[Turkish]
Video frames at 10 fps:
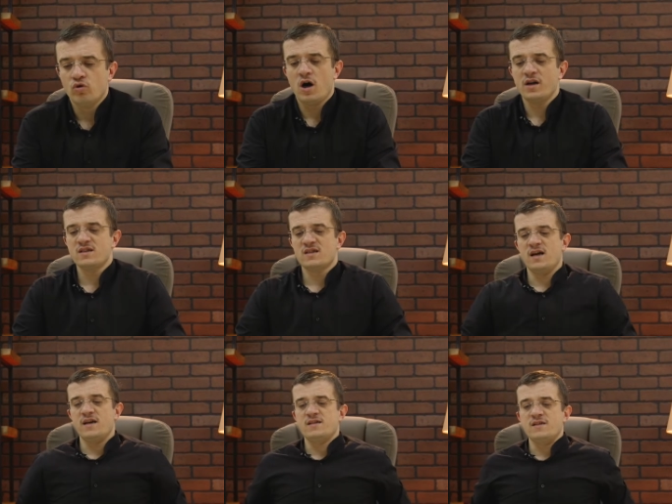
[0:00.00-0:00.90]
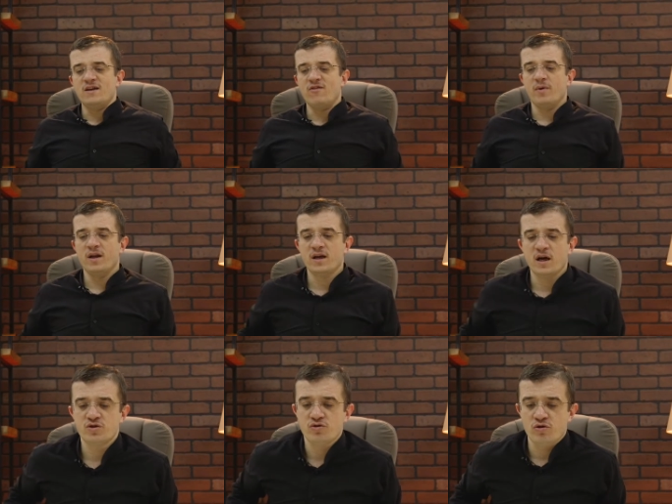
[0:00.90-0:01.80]
duanız sayesinde ve bana
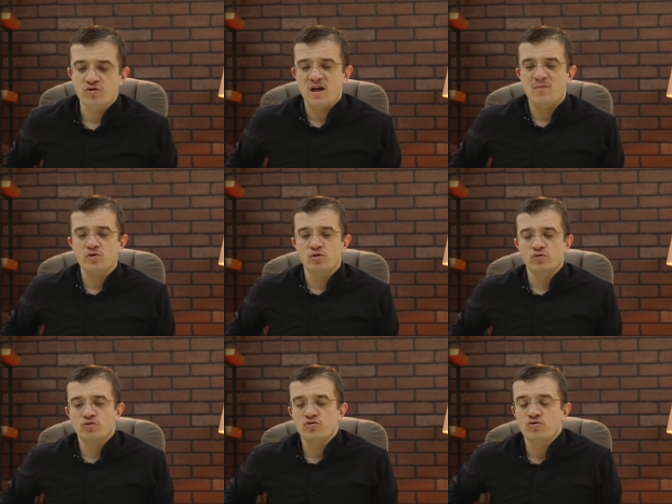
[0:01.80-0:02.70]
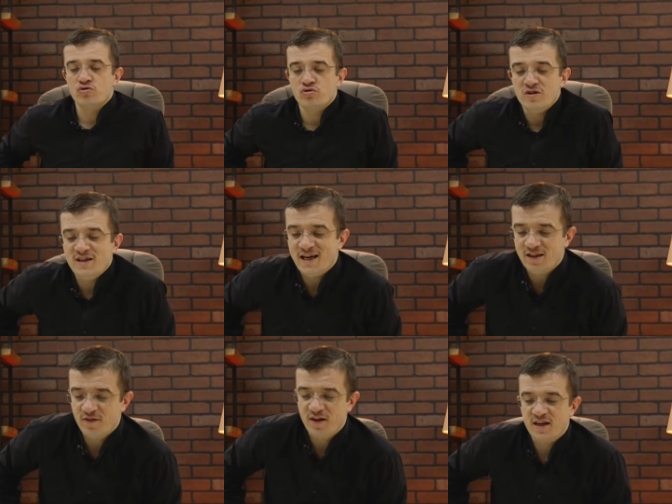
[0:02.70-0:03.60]
karşı göstermiş olduğunuz hüsnü
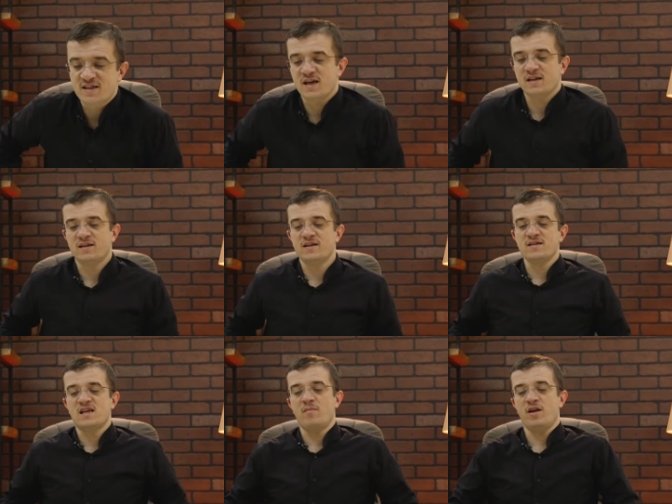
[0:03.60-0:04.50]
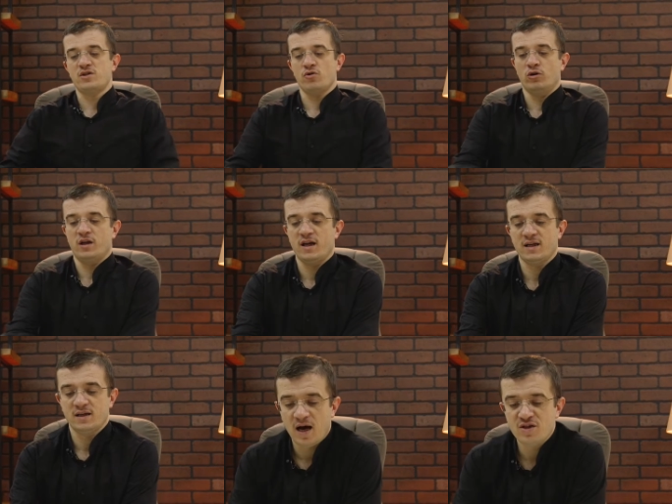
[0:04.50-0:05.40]
niyet ve nasihatların semeresi
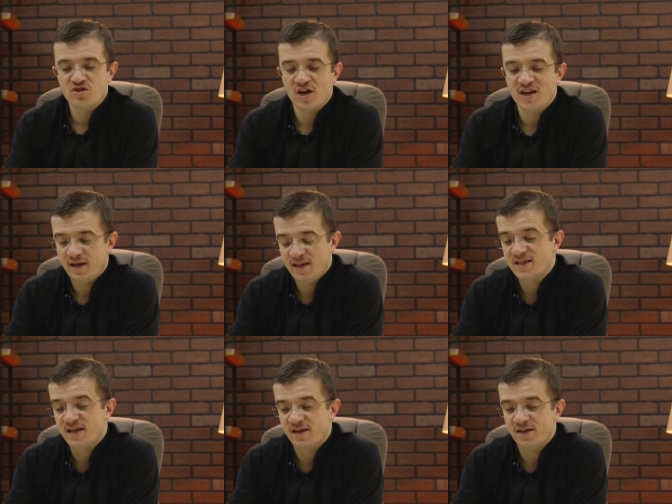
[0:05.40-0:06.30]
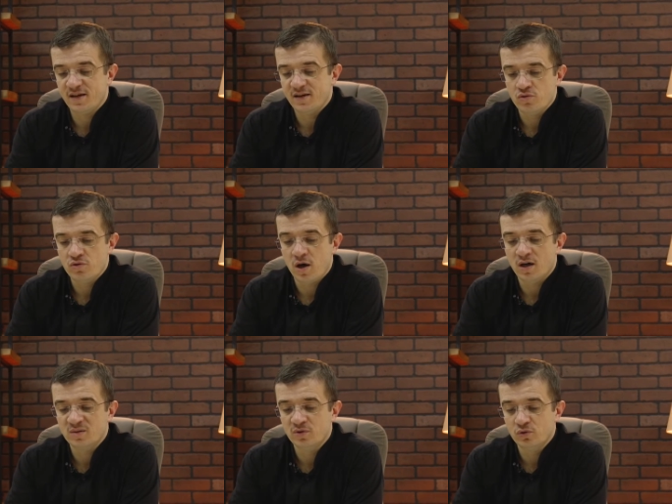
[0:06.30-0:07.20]
olarak ancak 7 senede
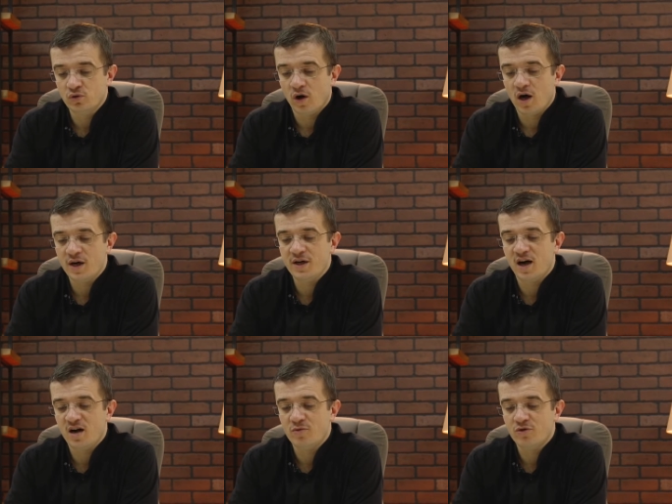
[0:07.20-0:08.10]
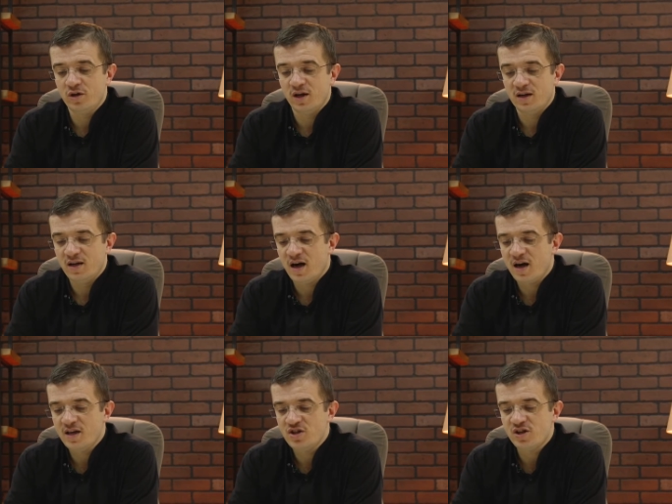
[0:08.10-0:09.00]
üstadımın dua yağmuruyla
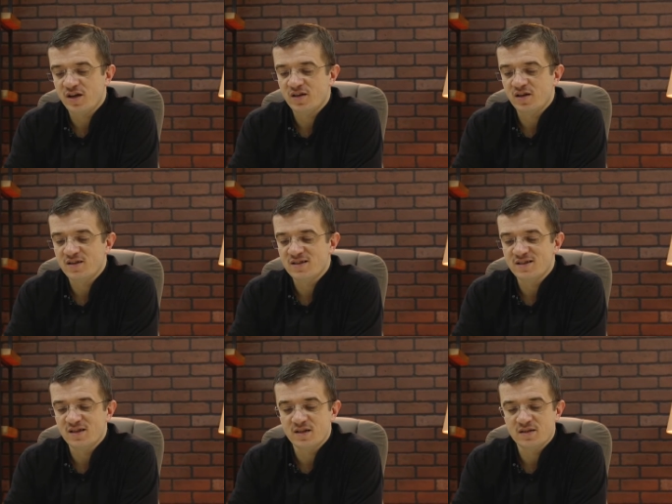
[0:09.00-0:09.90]
lain şeytanın zırh